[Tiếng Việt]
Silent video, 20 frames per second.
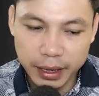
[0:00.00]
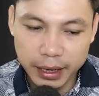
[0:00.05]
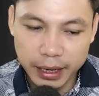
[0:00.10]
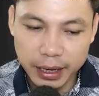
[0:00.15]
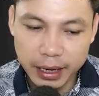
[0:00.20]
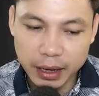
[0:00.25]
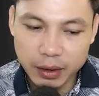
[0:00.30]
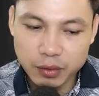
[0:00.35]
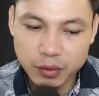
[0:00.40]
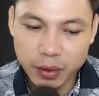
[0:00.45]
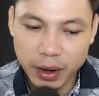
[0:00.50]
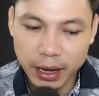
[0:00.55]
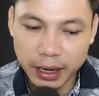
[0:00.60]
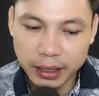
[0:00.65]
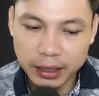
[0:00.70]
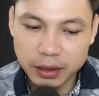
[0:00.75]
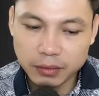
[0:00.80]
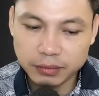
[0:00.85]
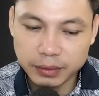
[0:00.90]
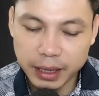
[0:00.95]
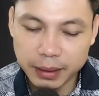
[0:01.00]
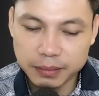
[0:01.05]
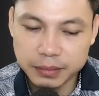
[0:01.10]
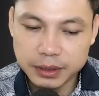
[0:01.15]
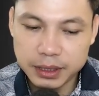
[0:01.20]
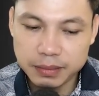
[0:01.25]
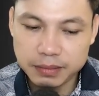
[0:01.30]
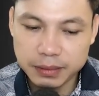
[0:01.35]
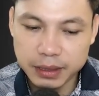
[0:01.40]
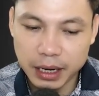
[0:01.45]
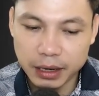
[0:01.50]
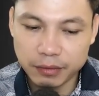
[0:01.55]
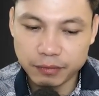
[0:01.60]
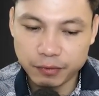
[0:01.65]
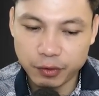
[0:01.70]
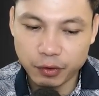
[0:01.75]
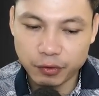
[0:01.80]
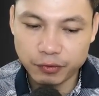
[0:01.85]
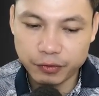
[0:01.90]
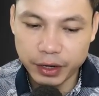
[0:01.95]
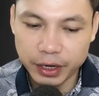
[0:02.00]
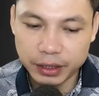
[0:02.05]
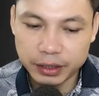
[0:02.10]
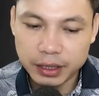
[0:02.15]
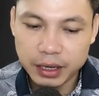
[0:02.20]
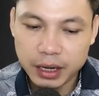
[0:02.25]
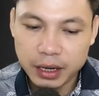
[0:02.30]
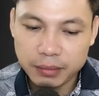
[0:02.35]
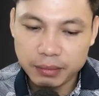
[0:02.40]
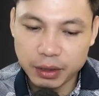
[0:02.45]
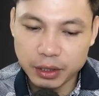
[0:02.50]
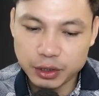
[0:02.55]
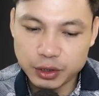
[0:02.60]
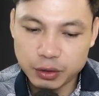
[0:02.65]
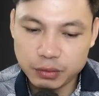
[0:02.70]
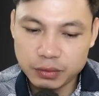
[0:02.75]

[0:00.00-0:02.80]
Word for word: nhưng họ đều không thể đuổi được con quỷ kia đi.